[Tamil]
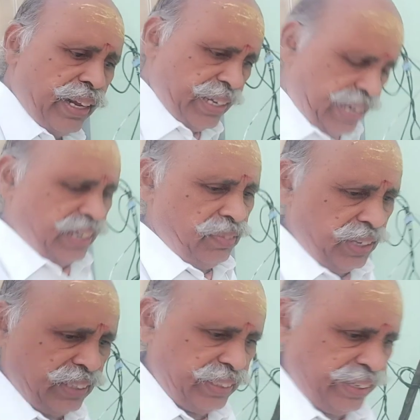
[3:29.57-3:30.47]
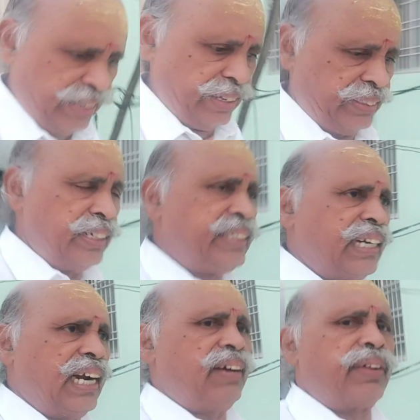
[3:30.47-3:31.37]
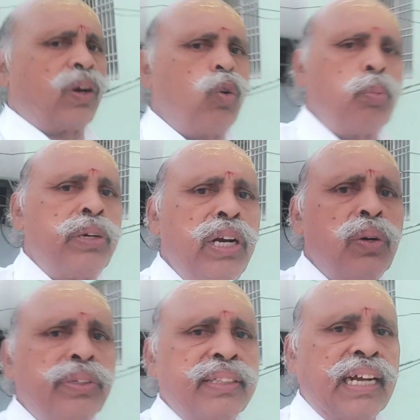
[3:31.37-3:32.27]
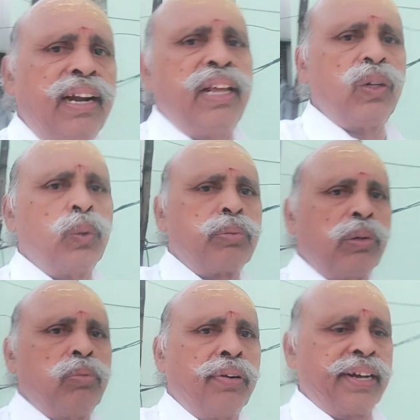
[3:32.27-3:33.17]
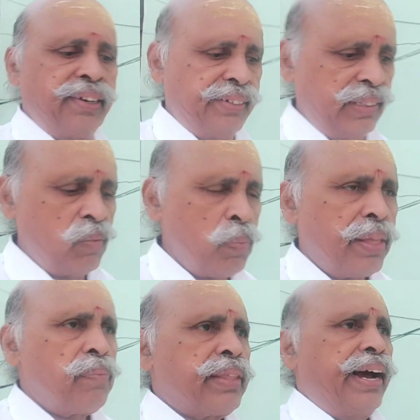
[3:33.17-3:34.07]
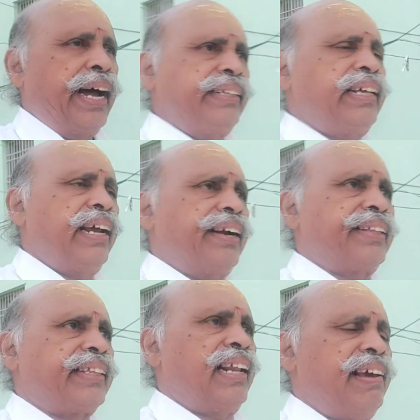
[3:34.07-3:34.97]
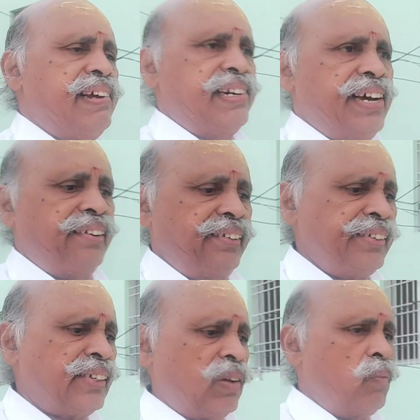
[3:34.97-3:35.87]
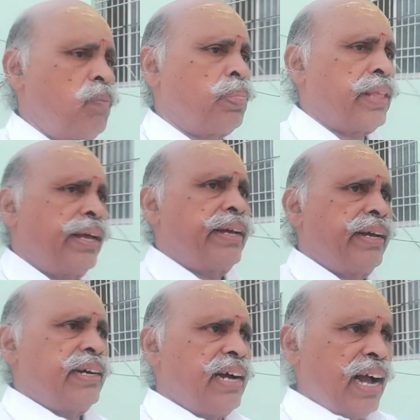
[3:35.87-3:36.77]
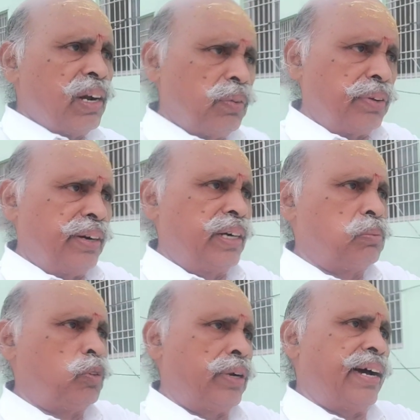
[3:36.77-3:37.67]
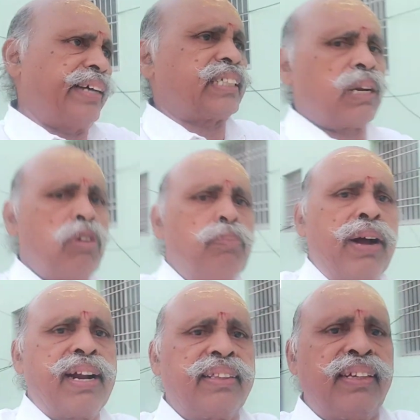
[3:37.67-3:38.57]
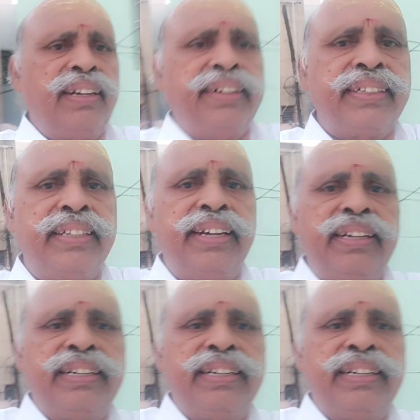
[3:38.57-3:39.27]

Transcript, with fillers: யார் இவர் அந்த சிஷ்யால் இவரை கூப்பிட்டுன்னு கொஞ்சம் தள்ளி கூப்பிட்டுன்னு போனார் அந்த இடத்துல என்னன்னா அங்கே ஒரு ரெண்டு மூணு ஆசிரமம் பக்கத்தில் இருக்குது